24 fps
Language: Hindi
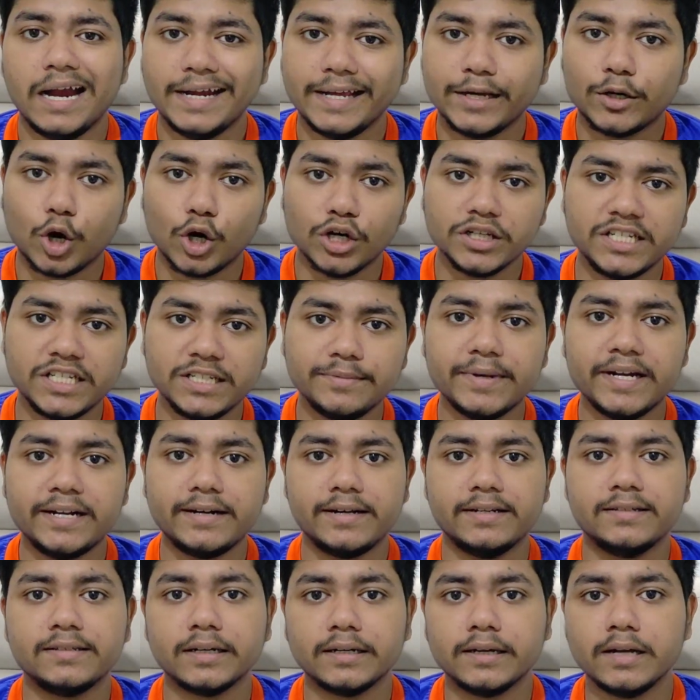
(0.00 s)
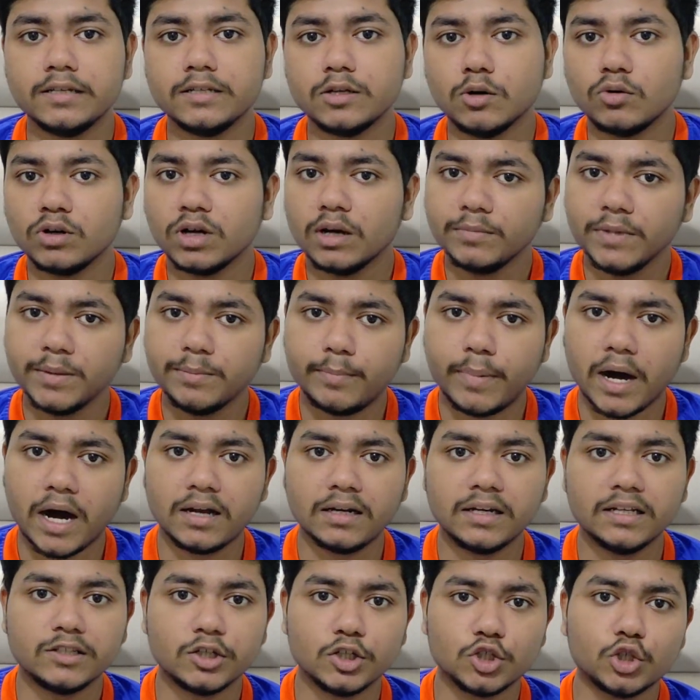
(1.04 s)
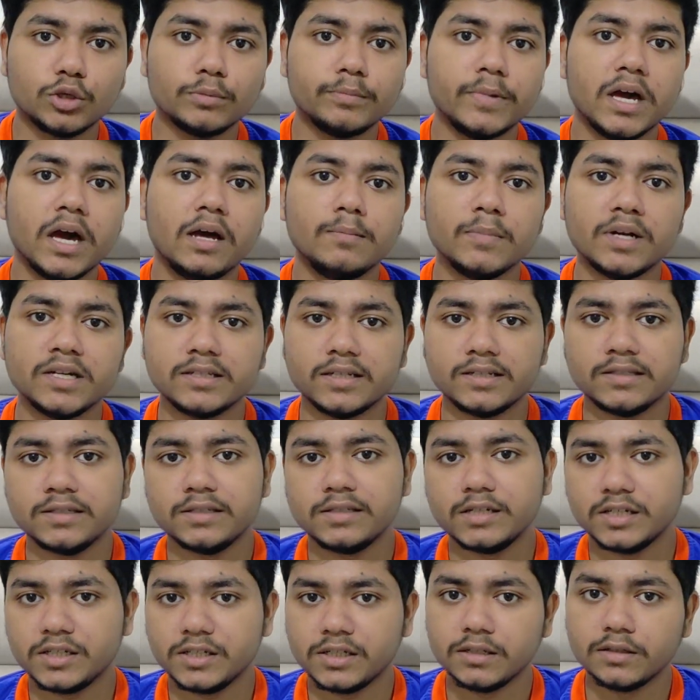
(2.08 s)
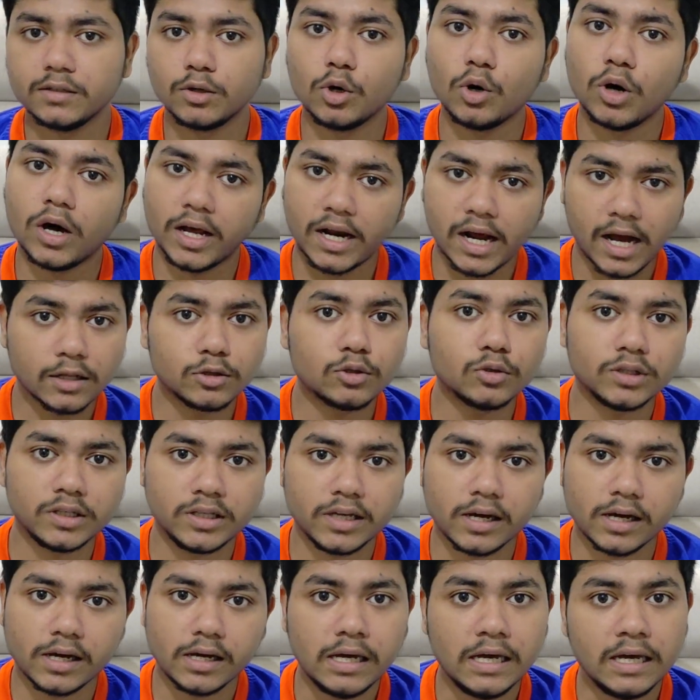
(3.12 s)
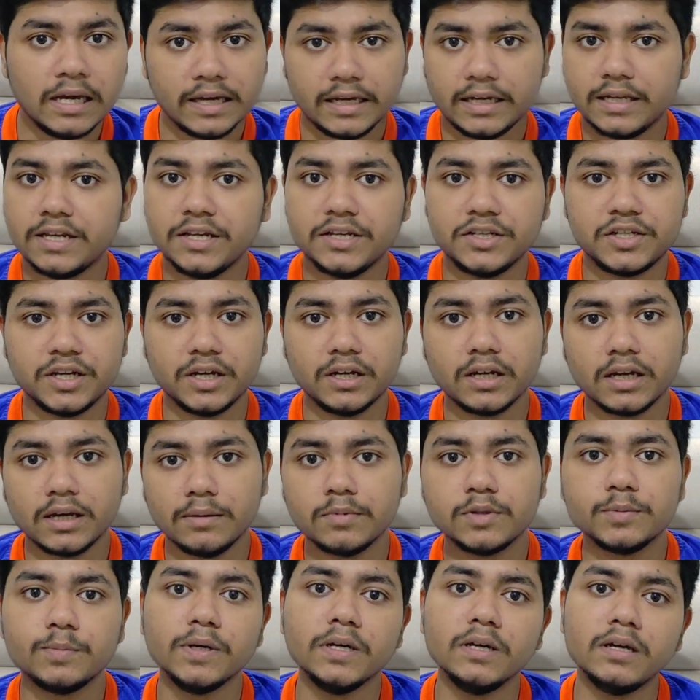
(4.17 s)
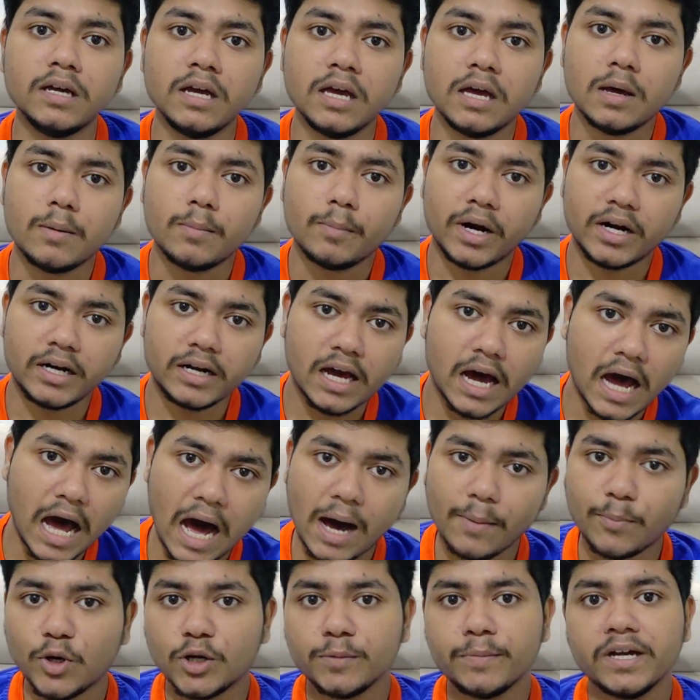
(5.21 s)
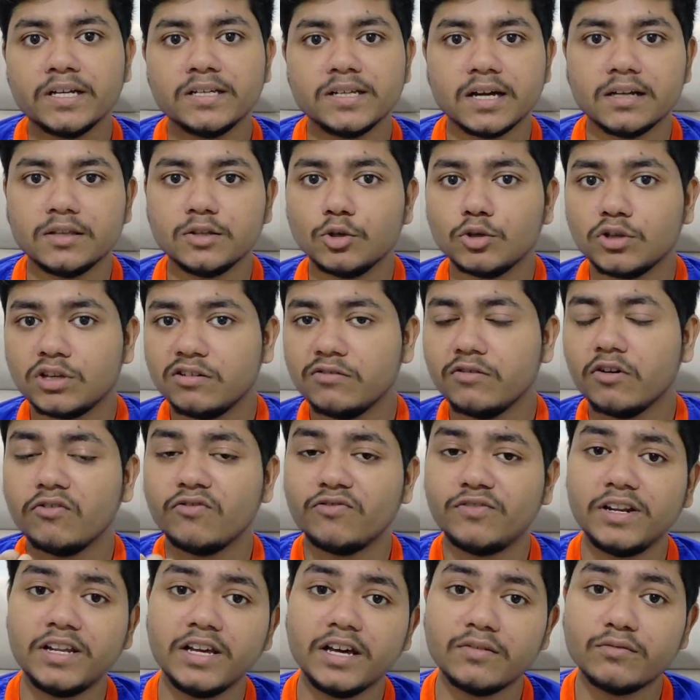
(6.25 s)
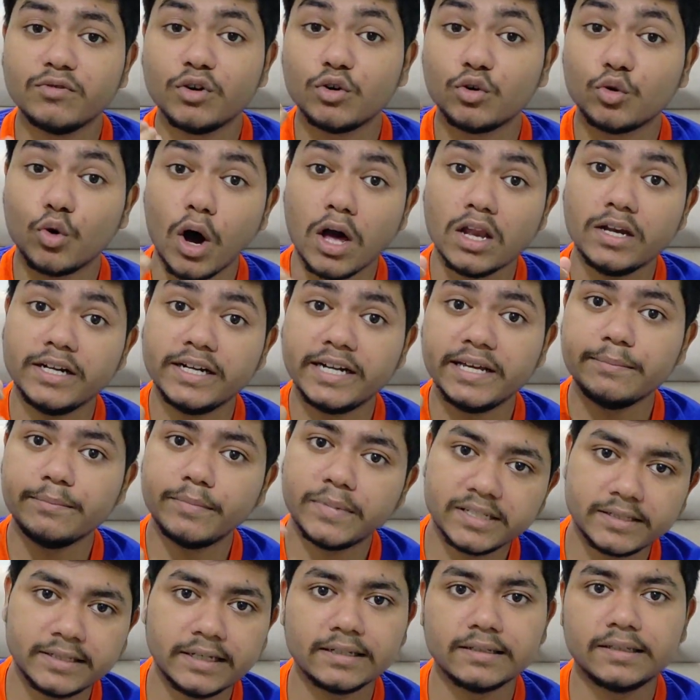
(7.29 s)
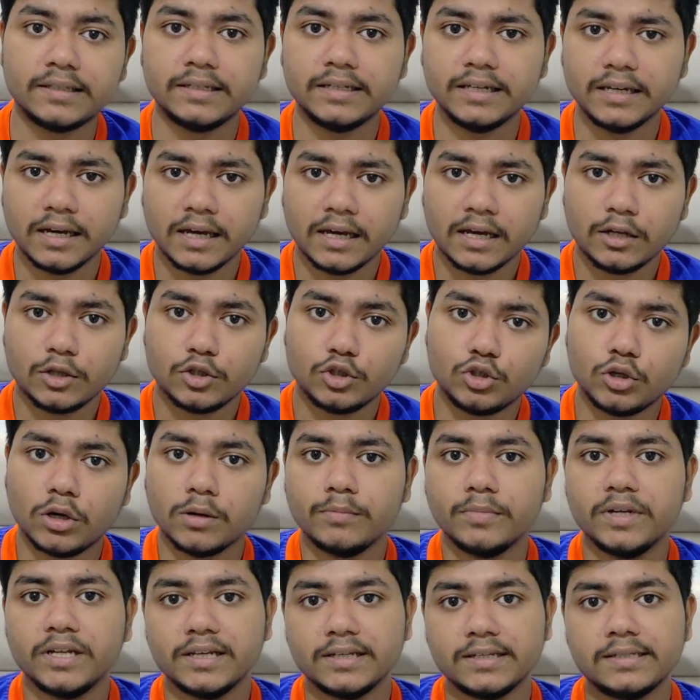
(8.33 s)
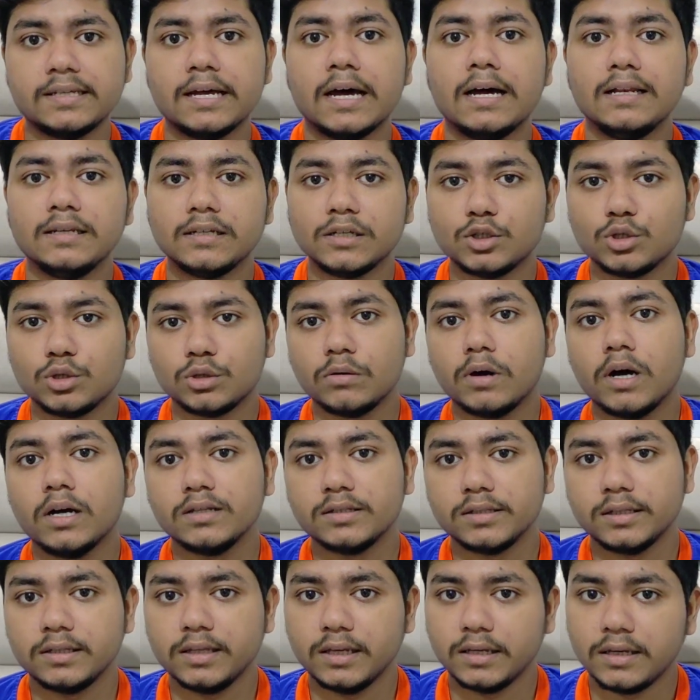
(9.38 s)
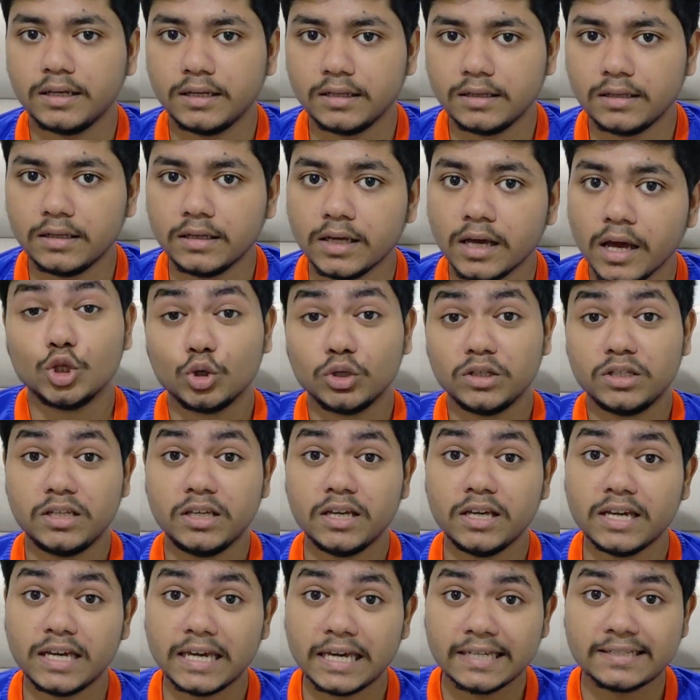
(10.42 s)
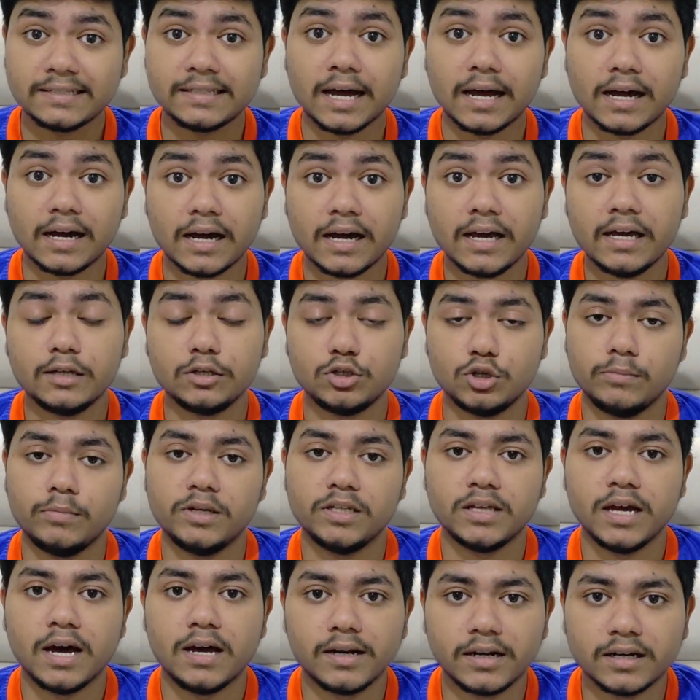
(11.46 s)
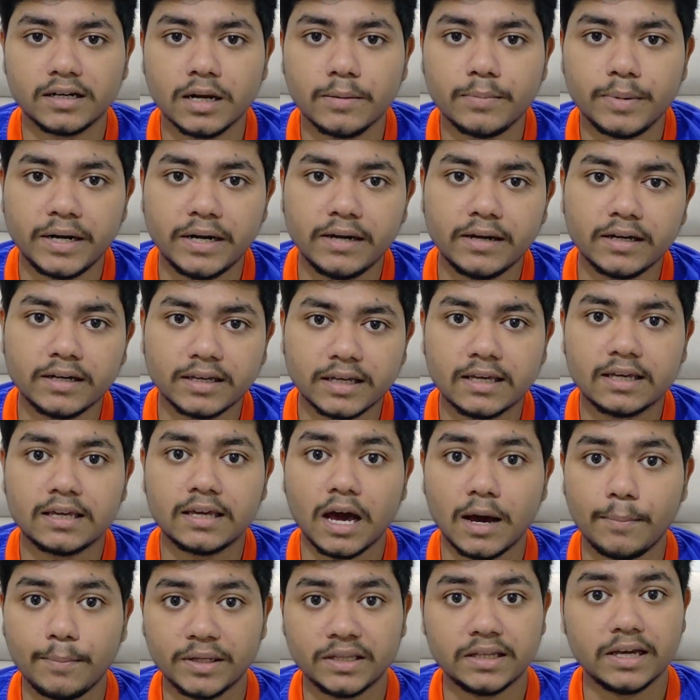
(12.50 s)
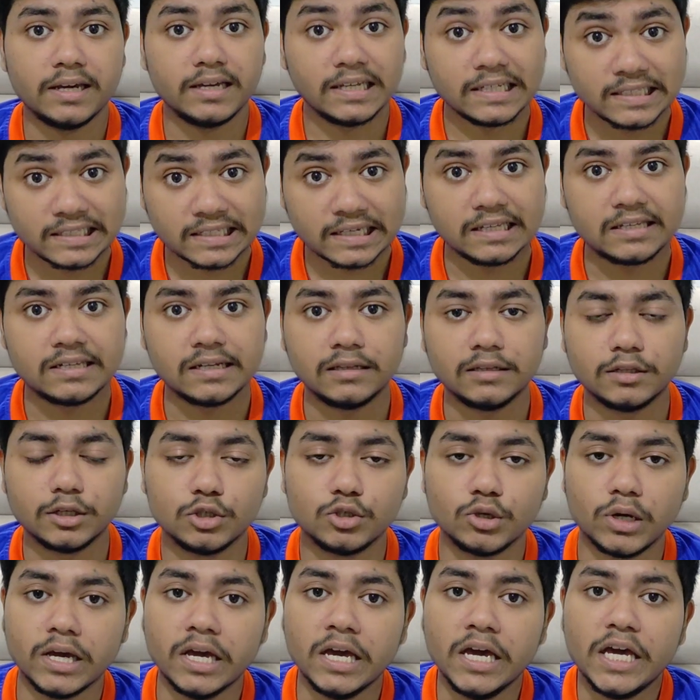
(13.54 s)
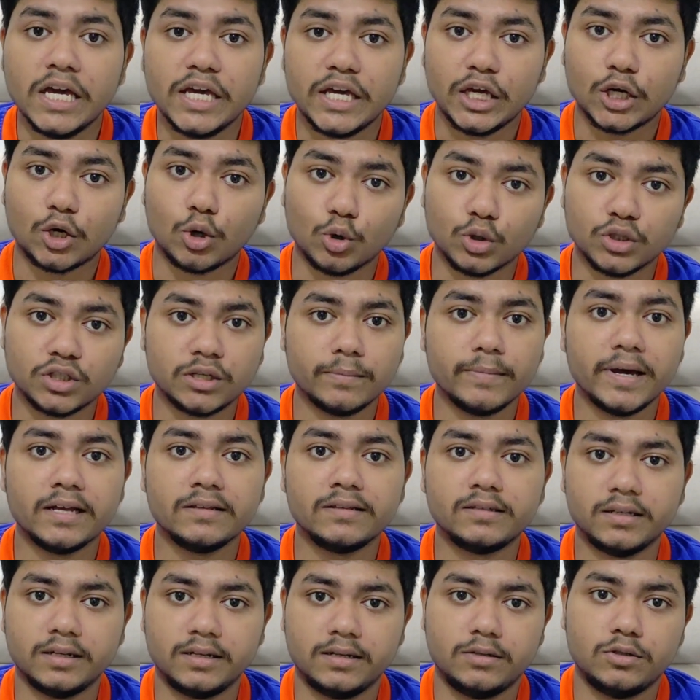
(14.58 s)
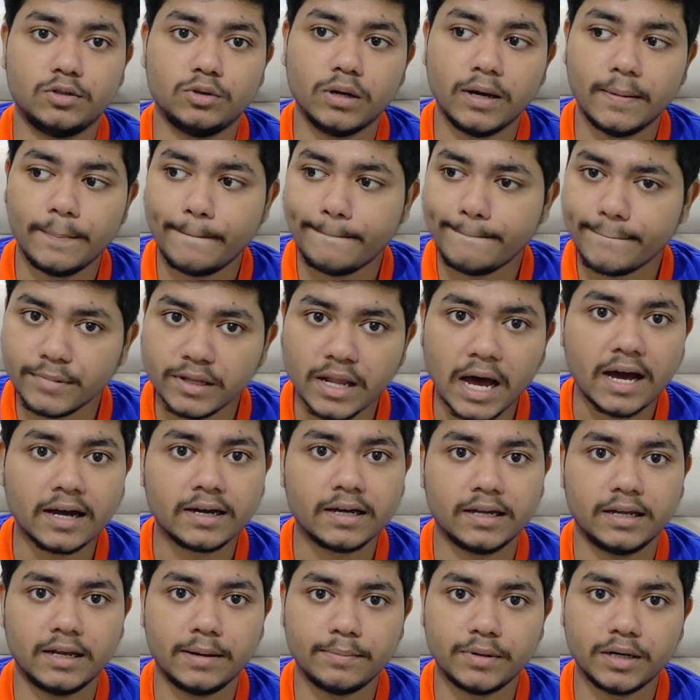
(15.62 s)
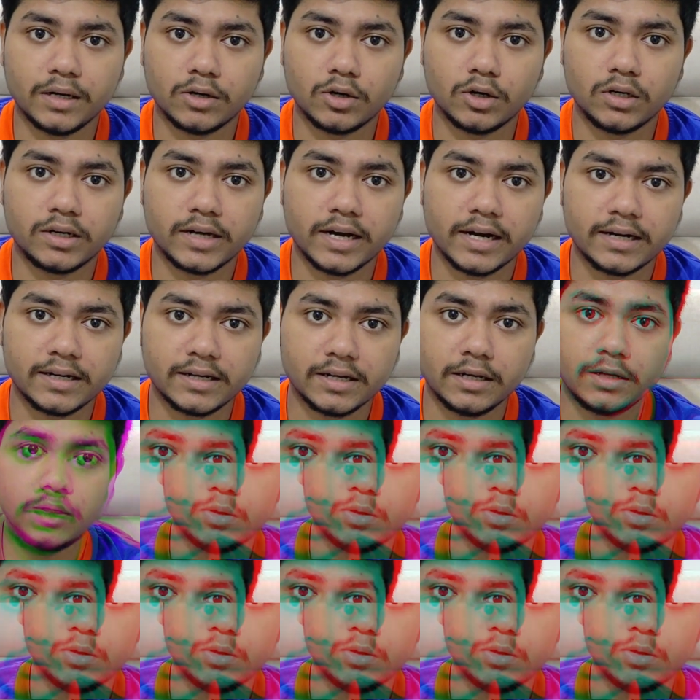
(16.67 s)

एंड एक और चीज़ मैं एड्रेस करना चाहूँगा हमने बांग्लादेश और म्यांमार जैसे नेशन को हरा तो दिया इन एशियन गेम्स में बट आप और मैं जानते हो कि वो फ्लेयर वो क्वालिटी मिसिंग थी जो हमने इस साल की शुरुआत से देखी थी तो ये एक सागा है जो हमें ध्यान रखना पड़ेगा कि क्या पता इसके चलते जो है इगोश मैच सर जो है ना करे अपना कॉन्ट्रैक्ट